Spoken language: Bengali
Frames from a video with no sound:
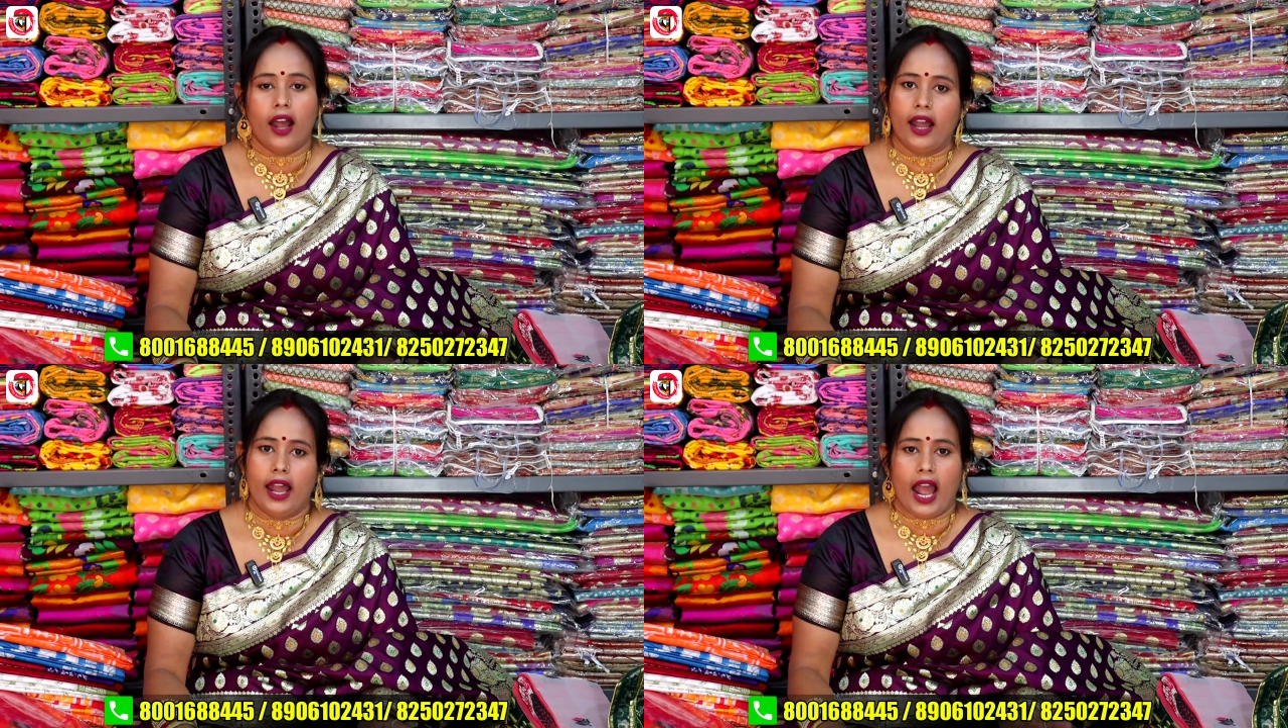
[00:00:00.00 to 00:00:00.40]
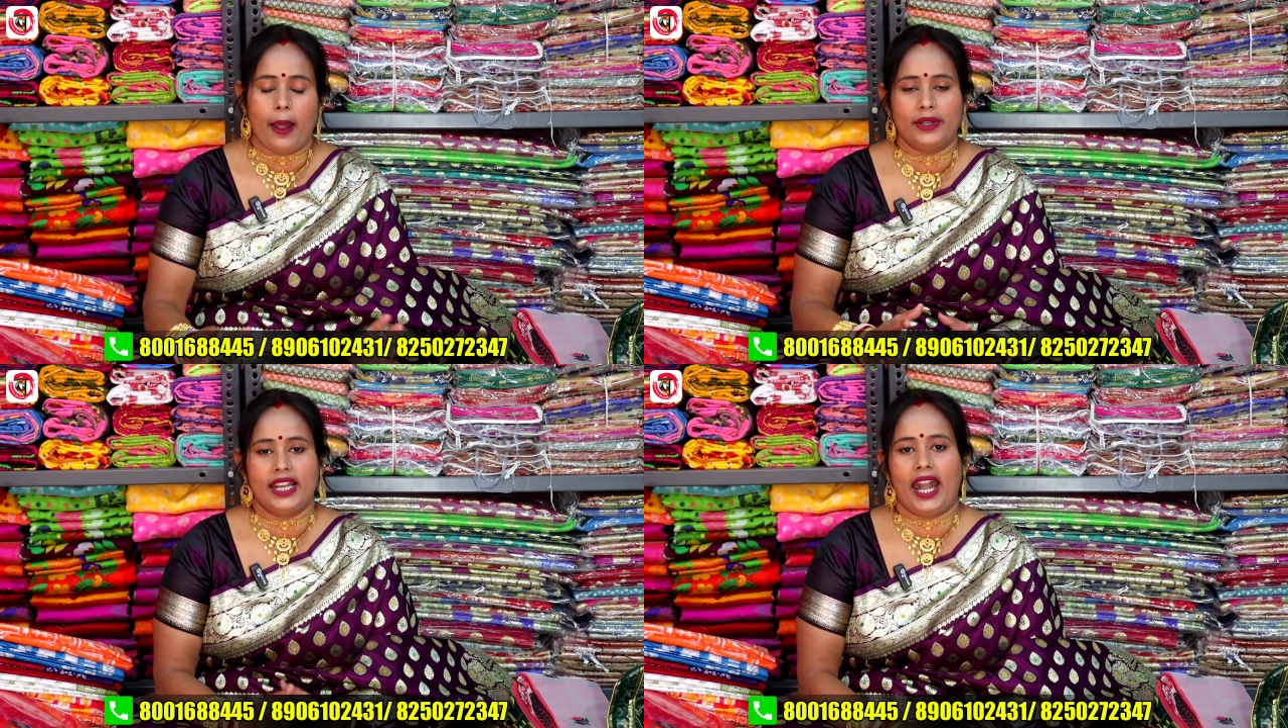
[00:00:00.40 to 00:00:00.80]
হ্যাঁ
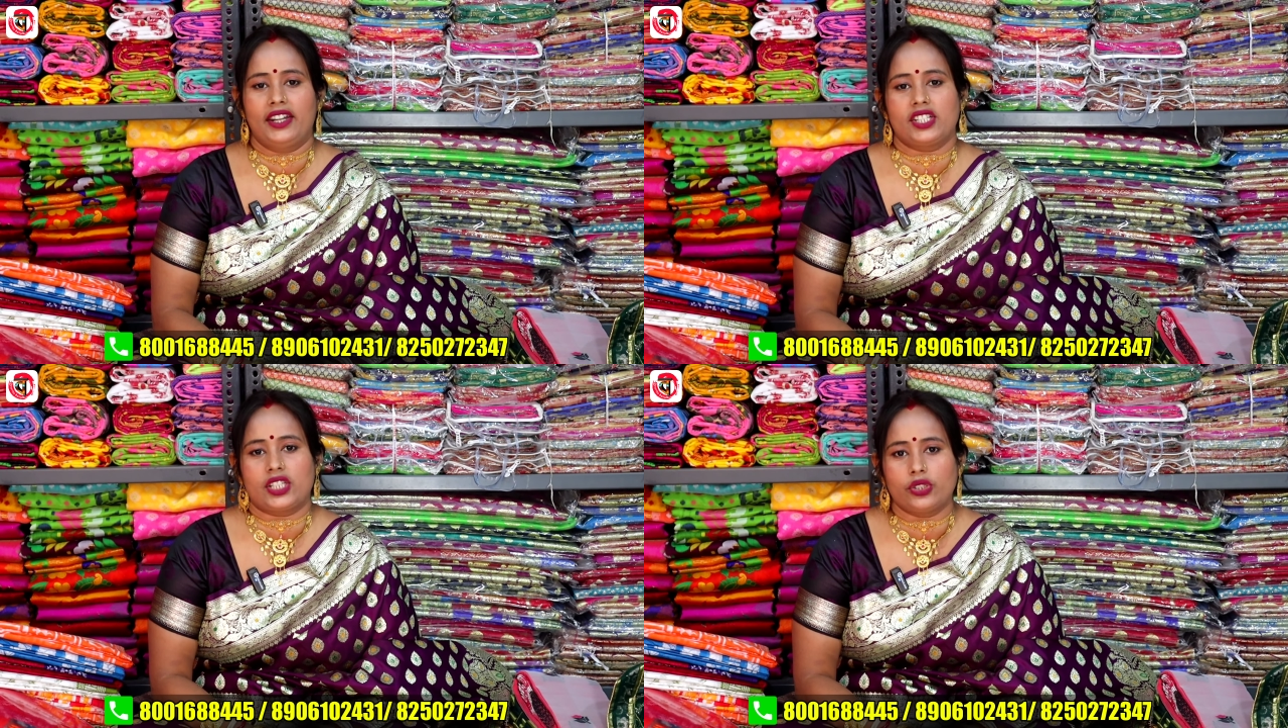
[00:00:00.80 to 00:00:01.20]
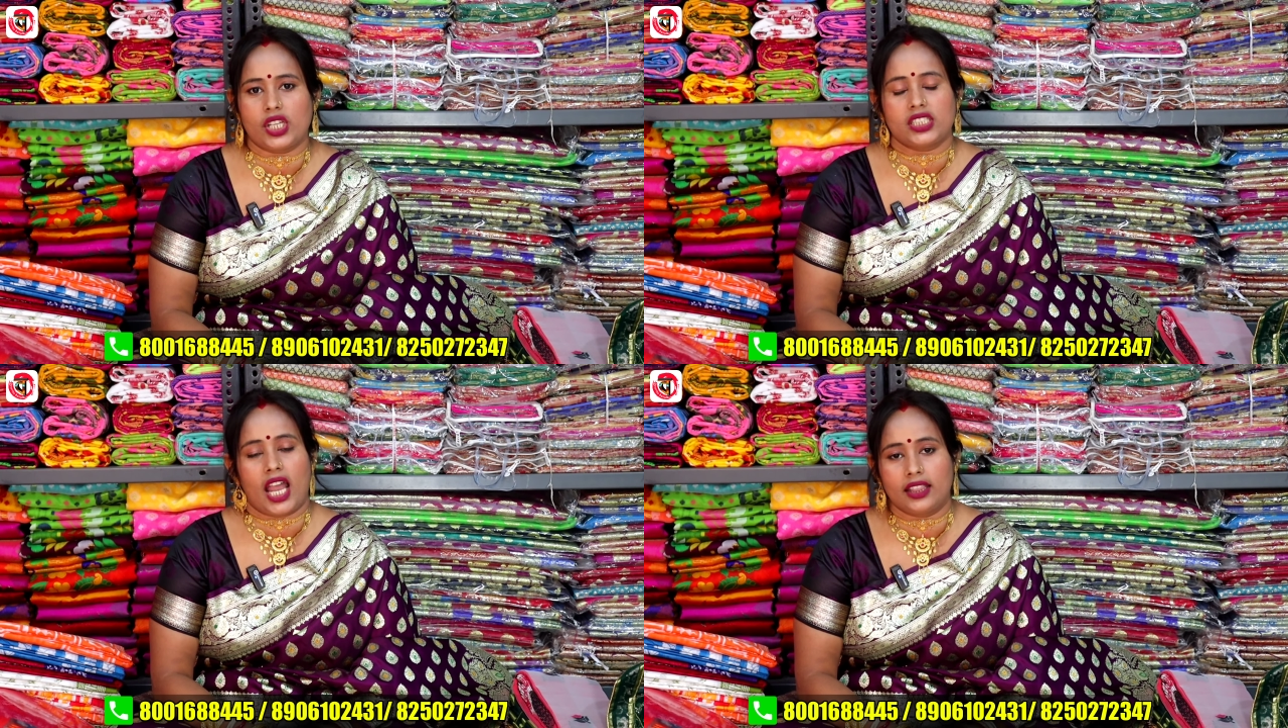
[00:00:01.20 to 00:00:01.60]
আমাদের অ্যাড্রেসটা
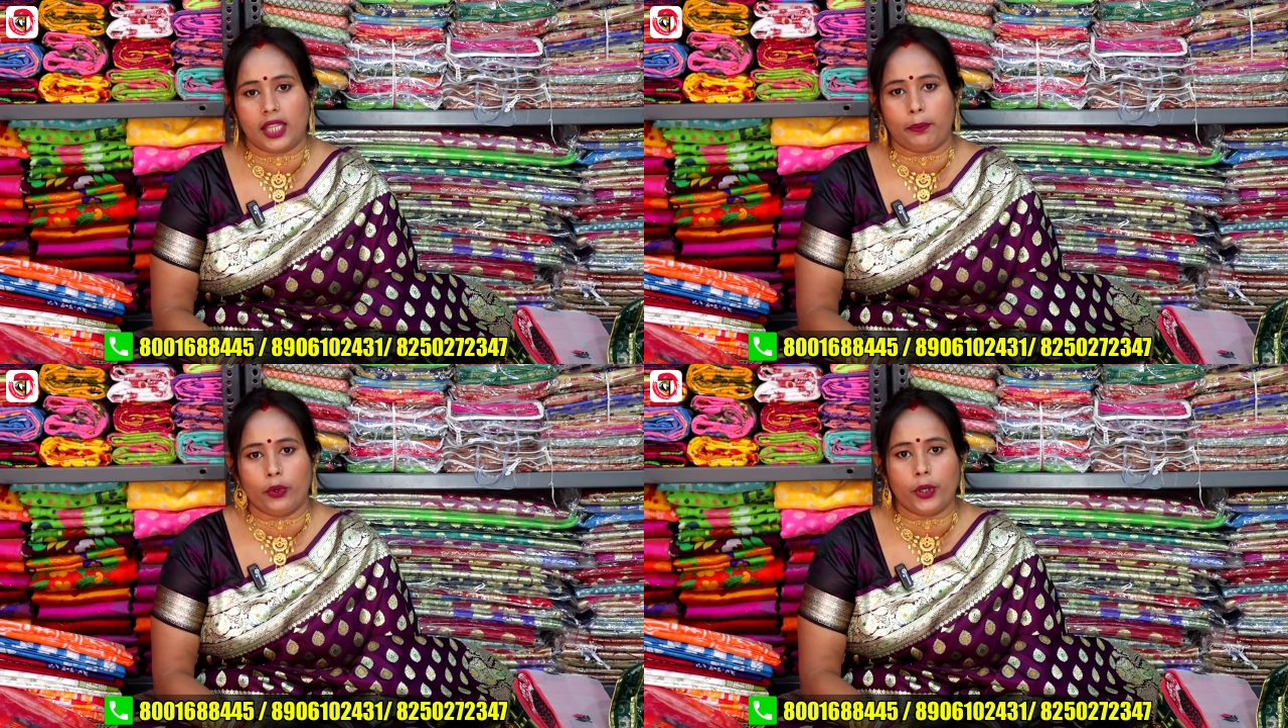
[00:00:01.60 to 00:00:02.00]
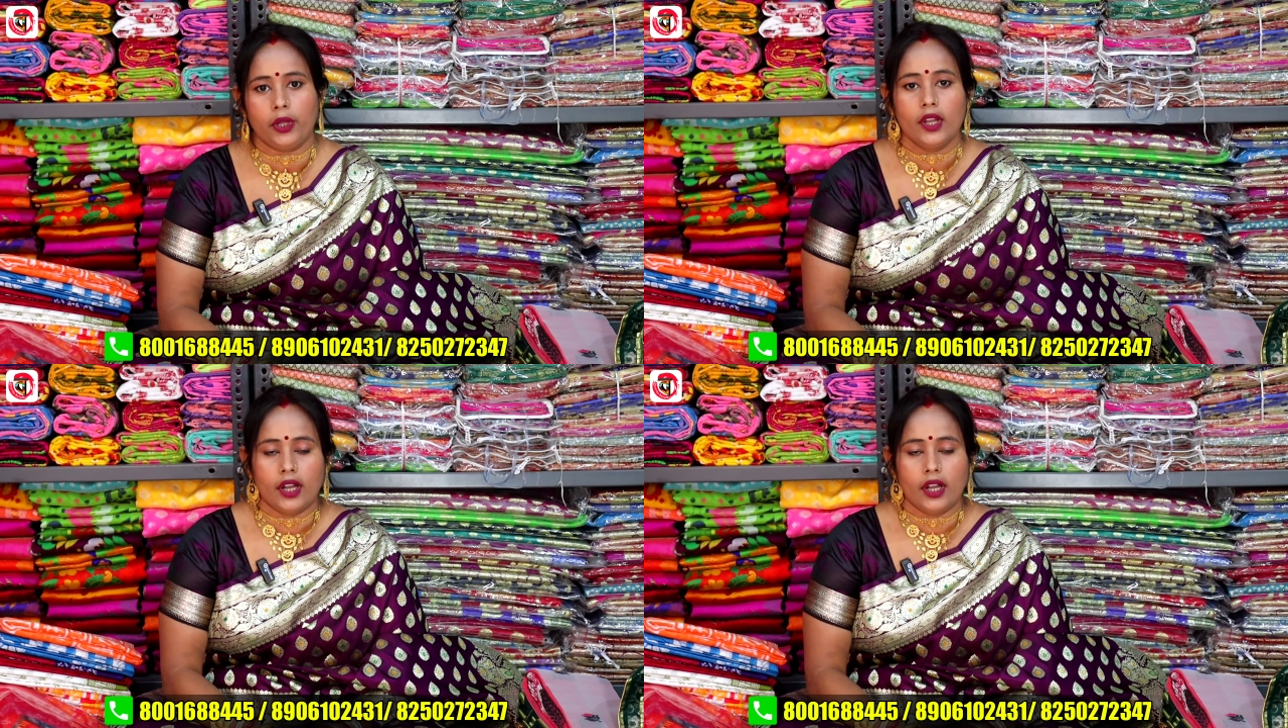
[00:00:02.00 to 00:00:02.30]
হচ্ছে শান্তিপুর